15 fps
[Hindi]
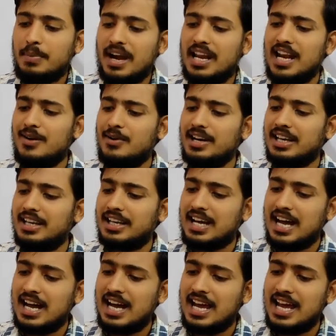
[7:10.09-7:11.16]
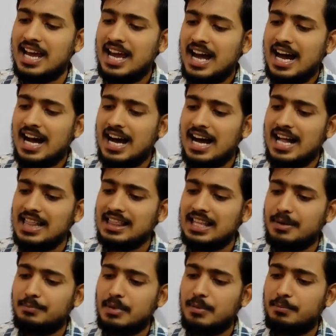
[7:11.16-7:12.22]
पहला वर्ड लिखा है
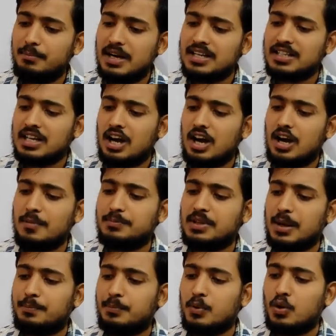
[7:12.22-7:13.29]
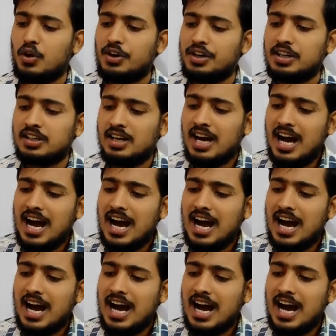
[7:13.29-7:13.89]
ऑल द मेंबर्स ऑफ द बोर्ड